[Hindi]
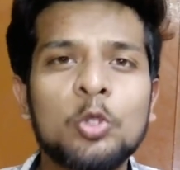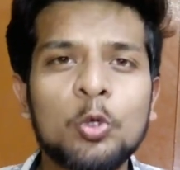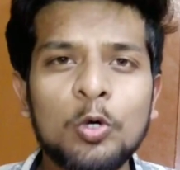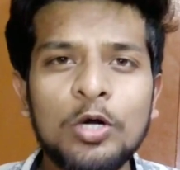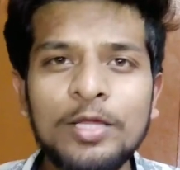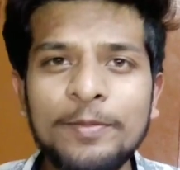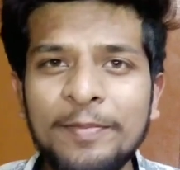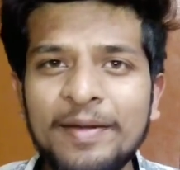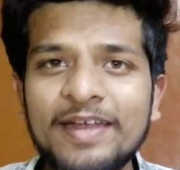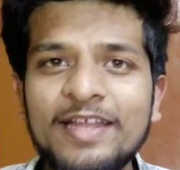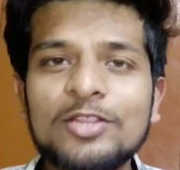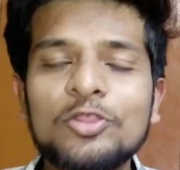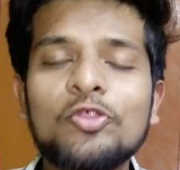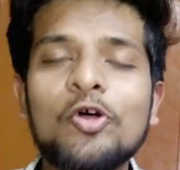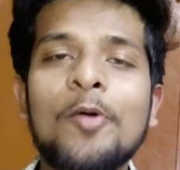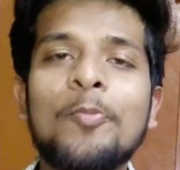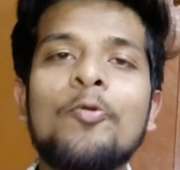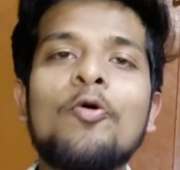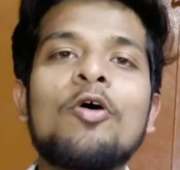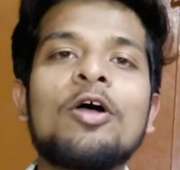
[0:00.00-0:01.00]
थोड़ी मेहनत
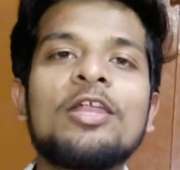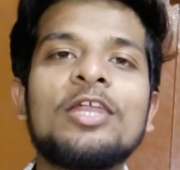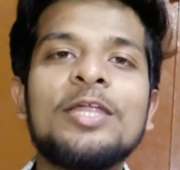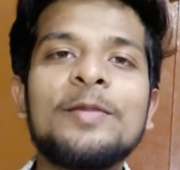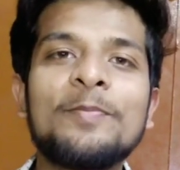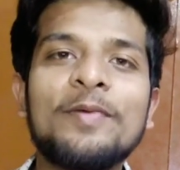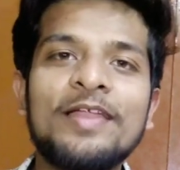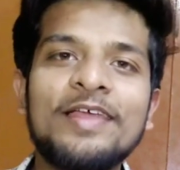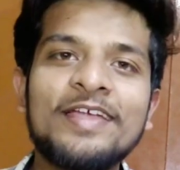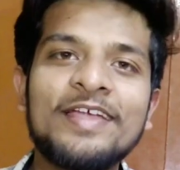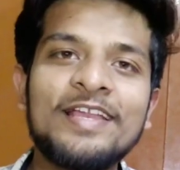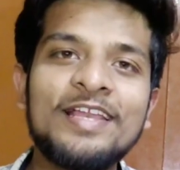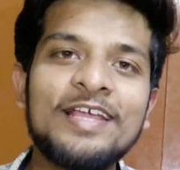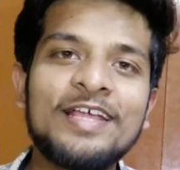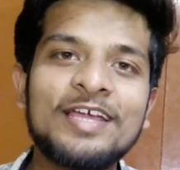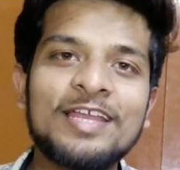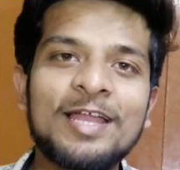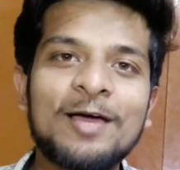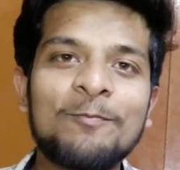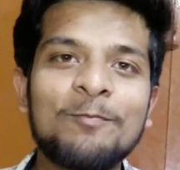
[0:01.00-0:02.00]
तो आपको करनी पड़ेगी
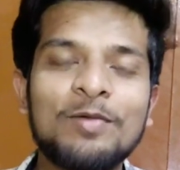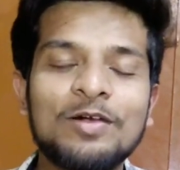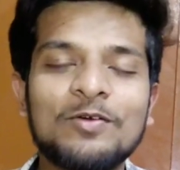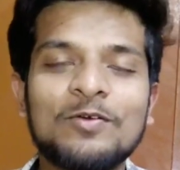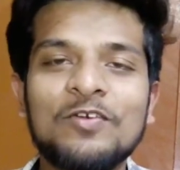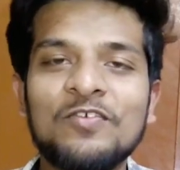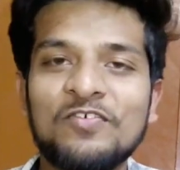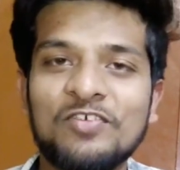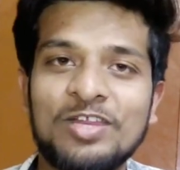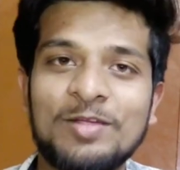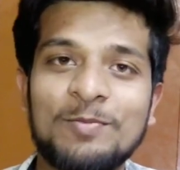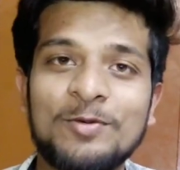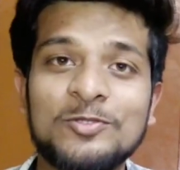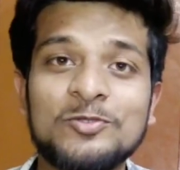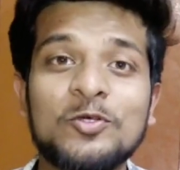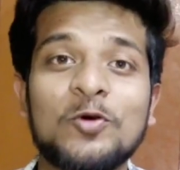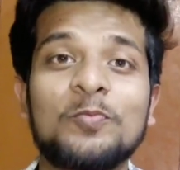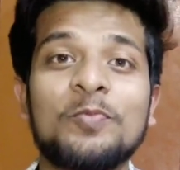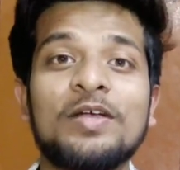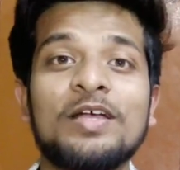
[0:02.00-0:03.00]
लेकिन आप बिल्कुल फ्री
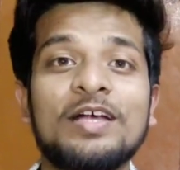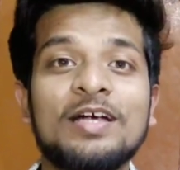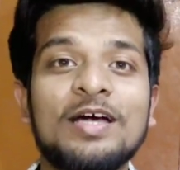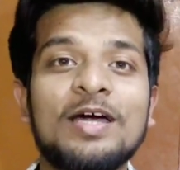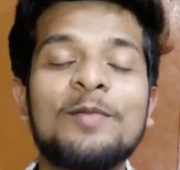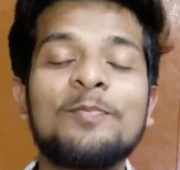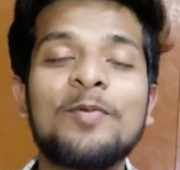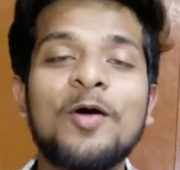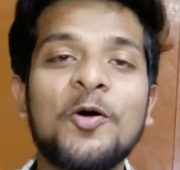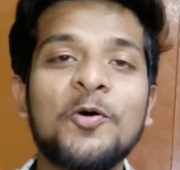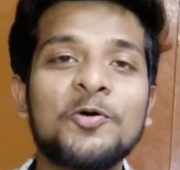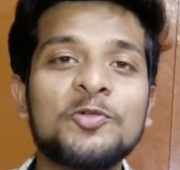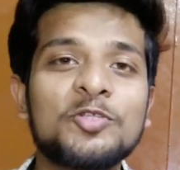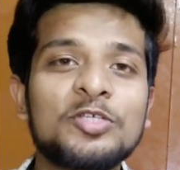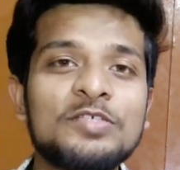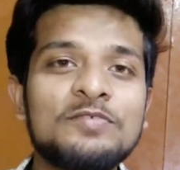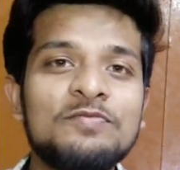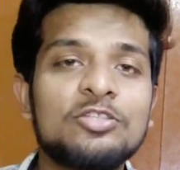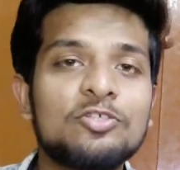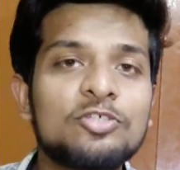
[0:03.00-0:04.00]
में शॉपिंग कर पाओगे
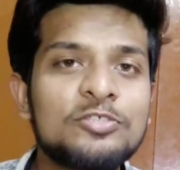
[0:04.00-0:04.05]
तो इस,